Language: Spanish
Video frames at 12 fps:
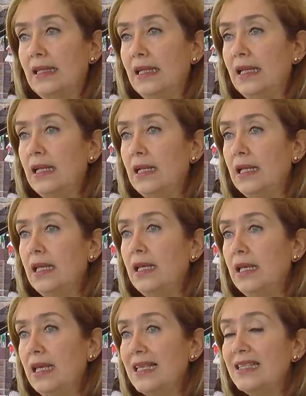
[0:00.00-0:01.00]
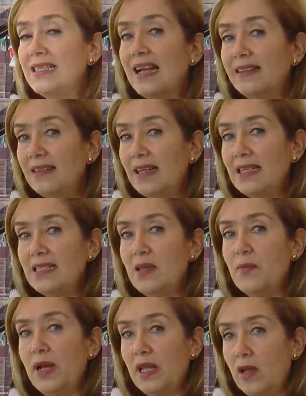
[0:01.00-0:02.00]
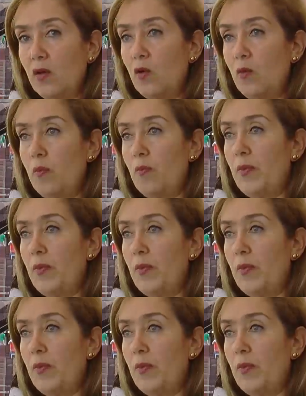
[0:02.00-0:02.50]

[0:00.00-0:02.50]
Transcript: tener eh, estándares de manejo